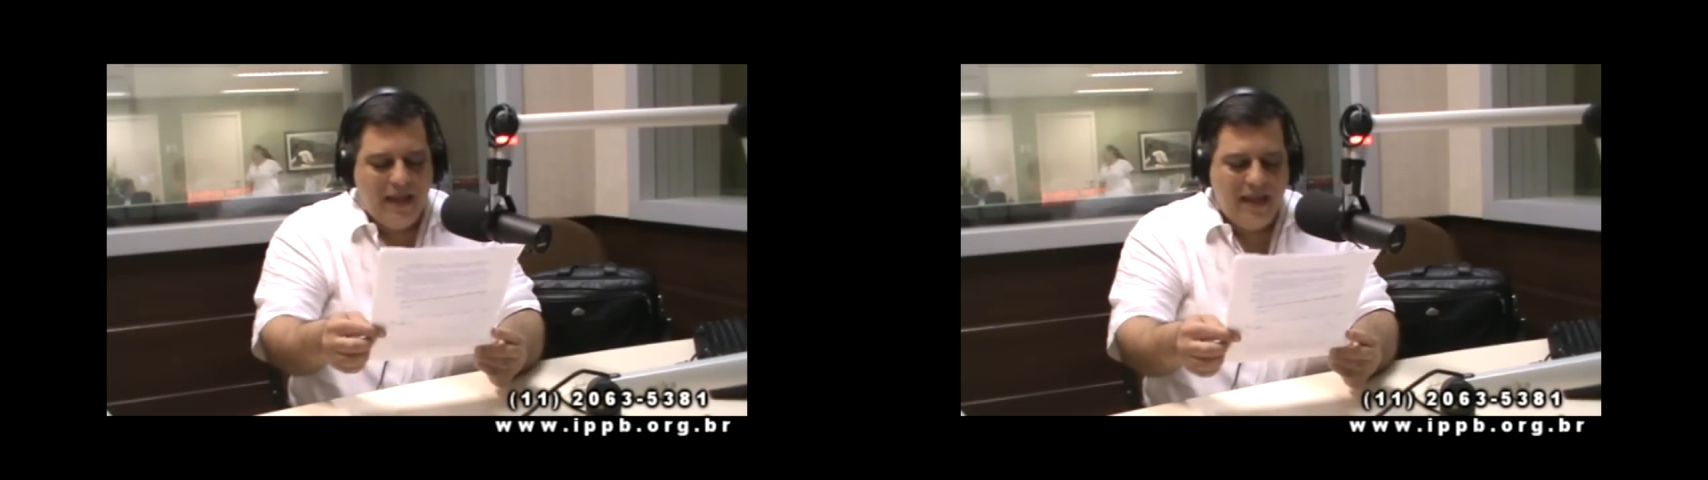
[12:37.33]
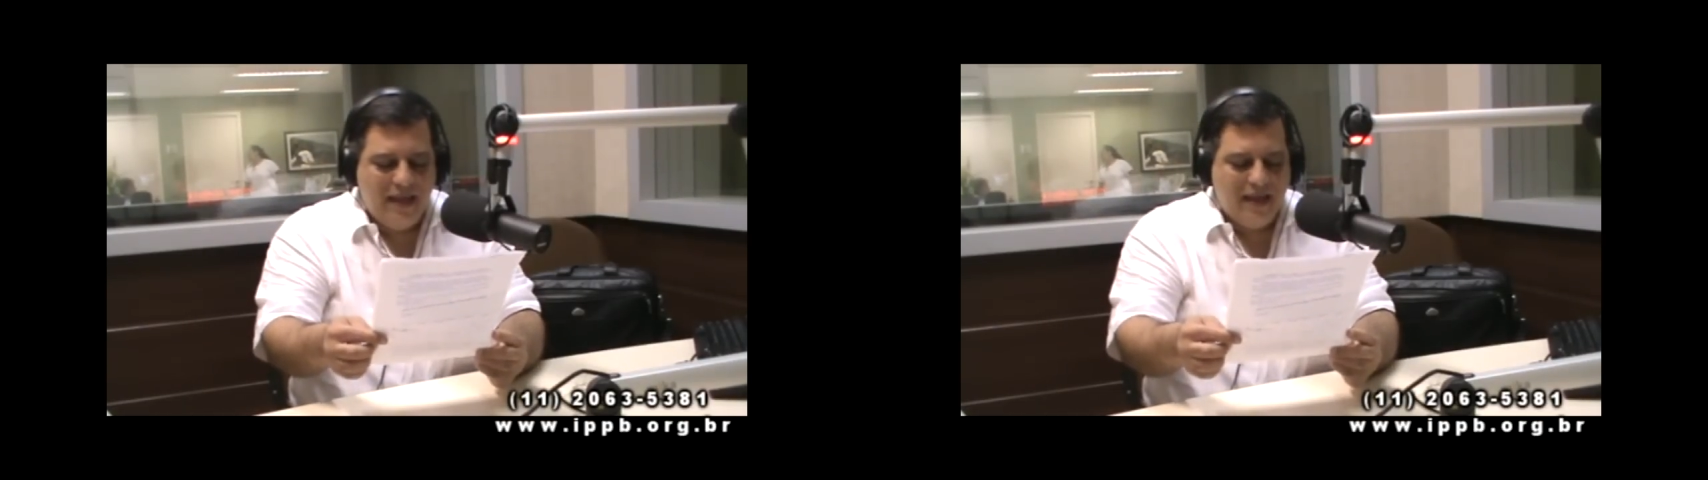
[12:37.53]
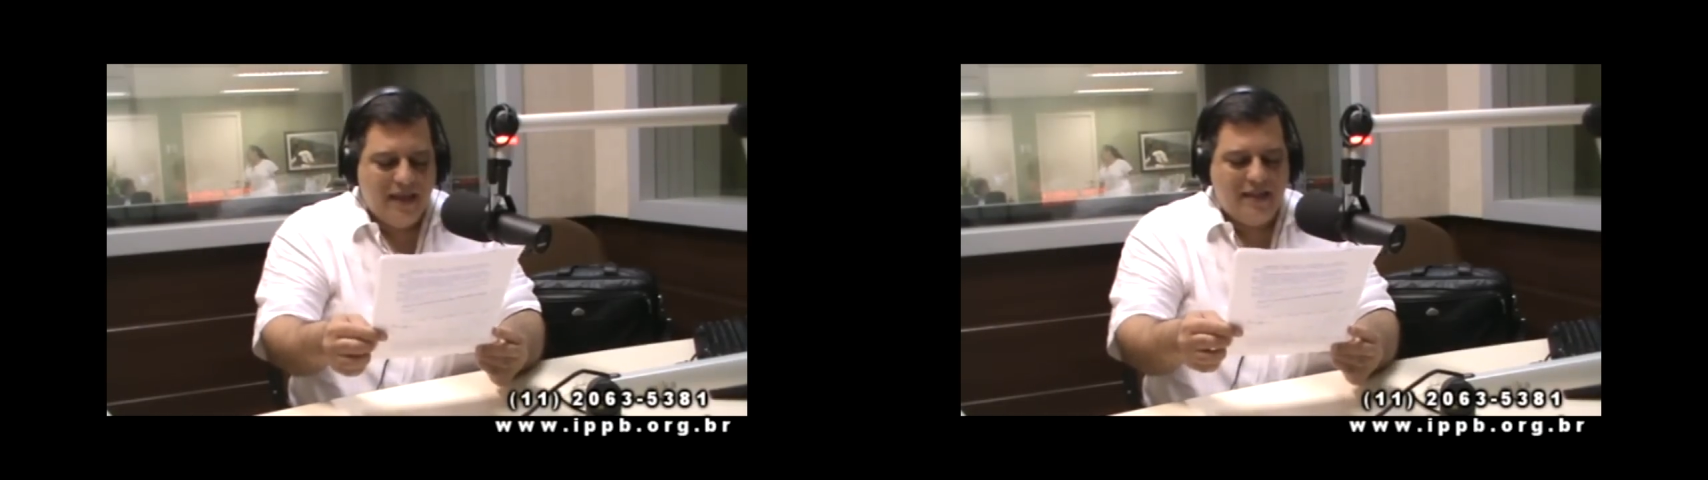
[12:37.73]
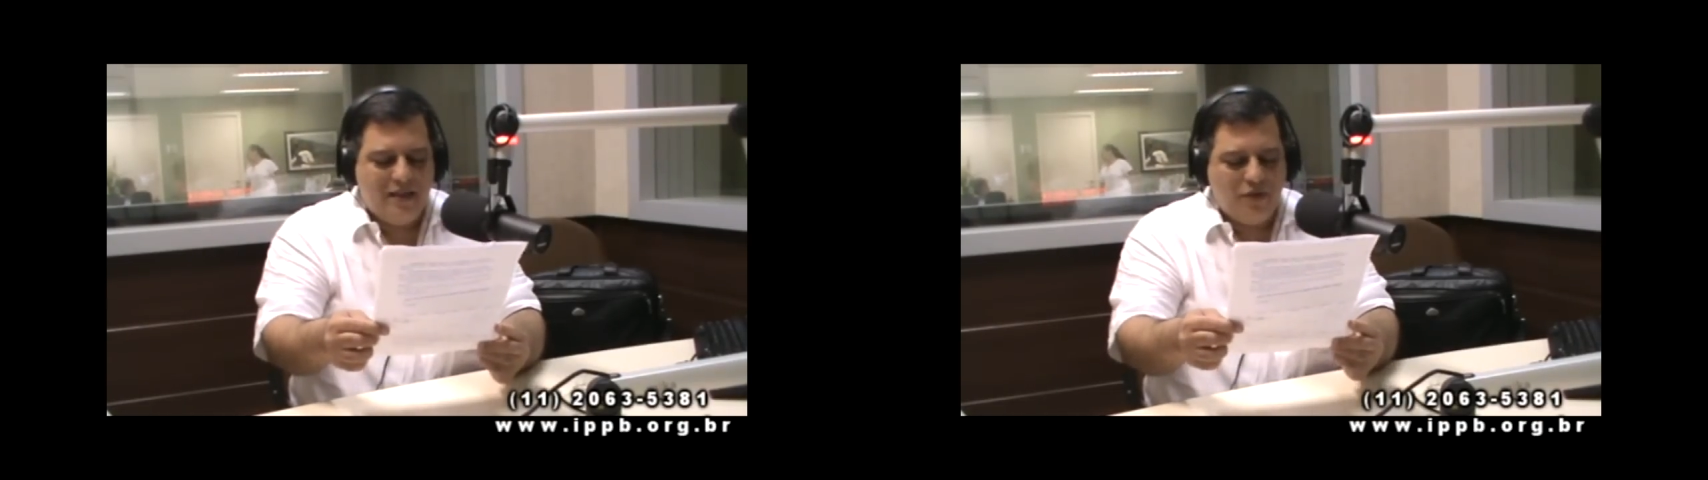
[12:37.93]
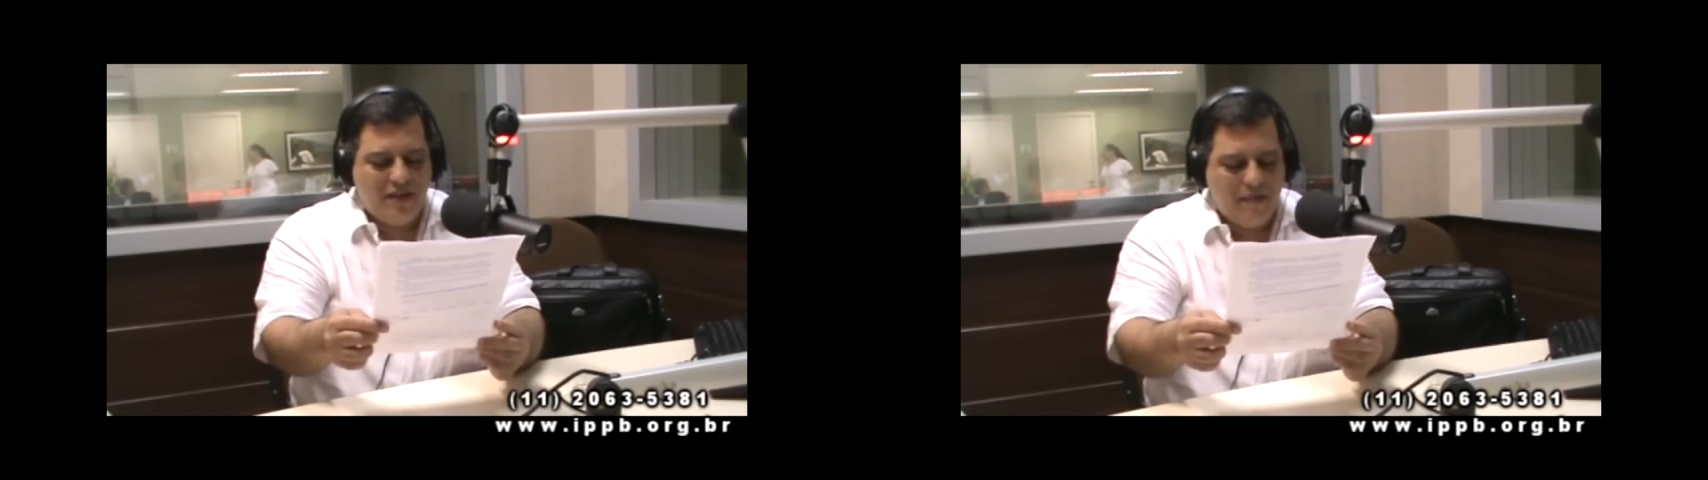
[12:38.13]
E,
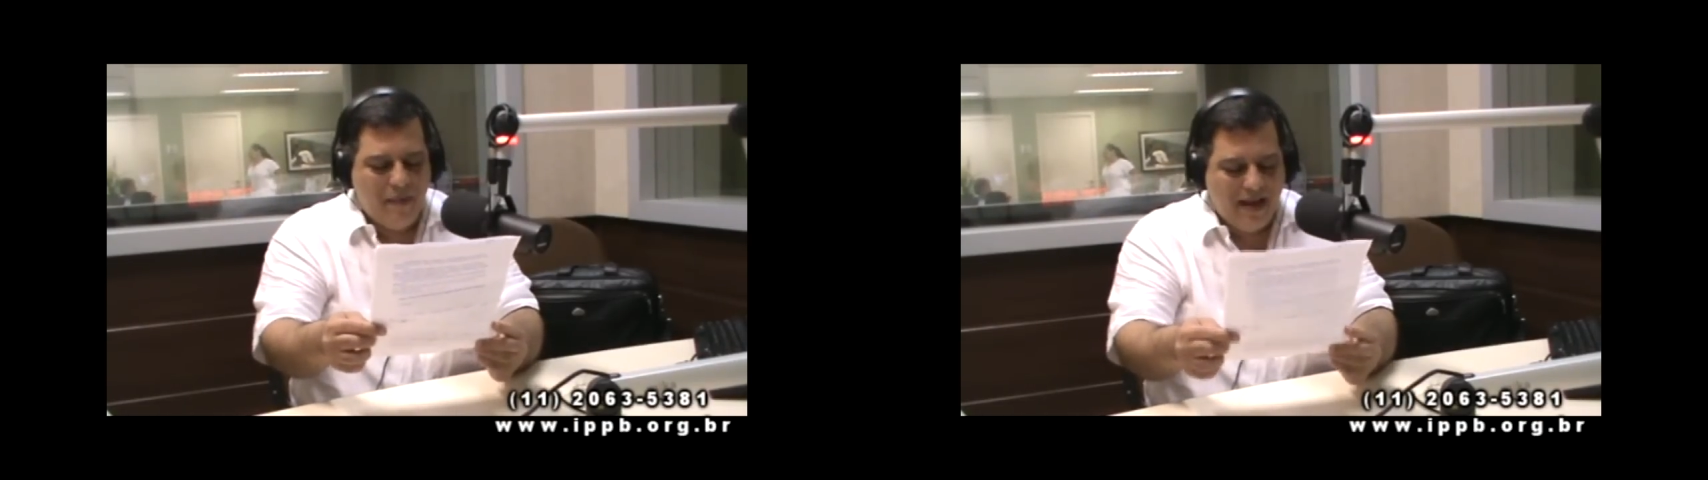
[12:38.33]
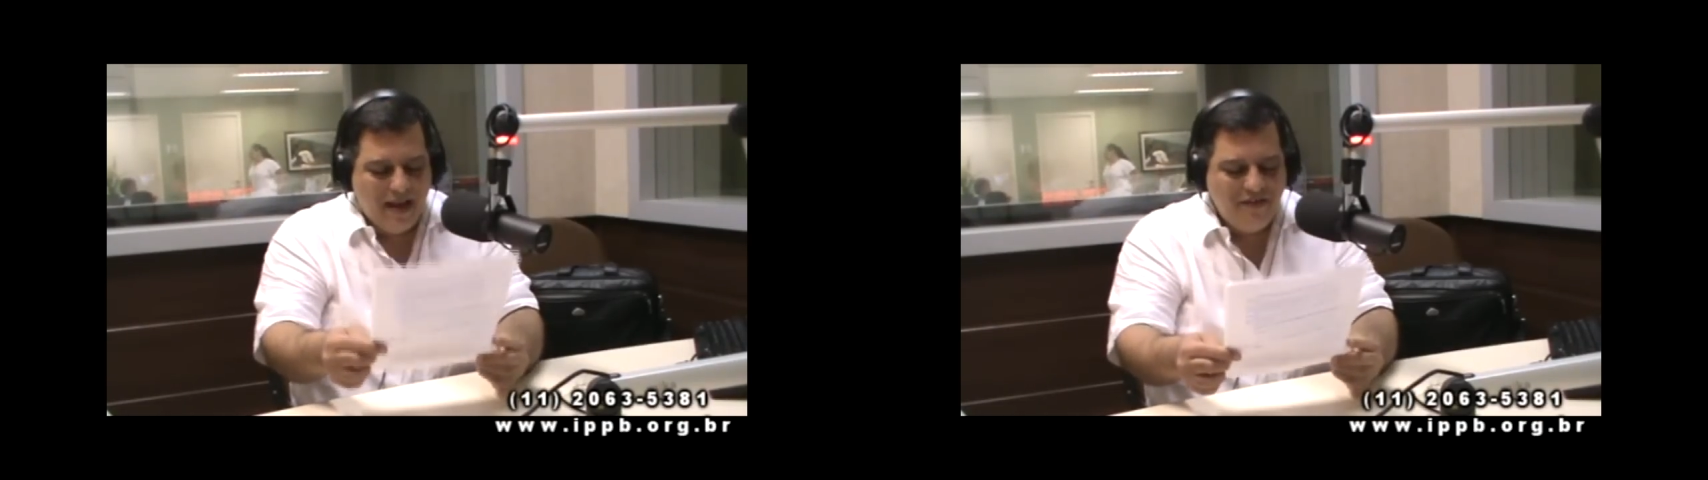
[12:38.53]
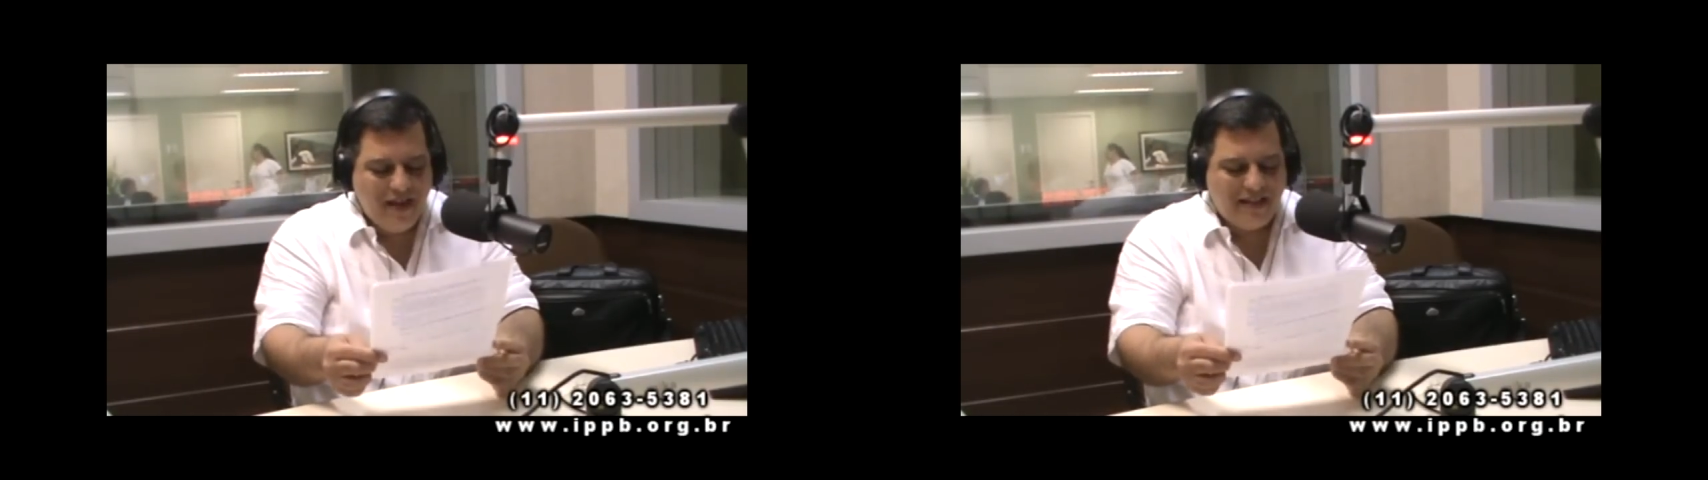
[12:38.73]
se o semelhante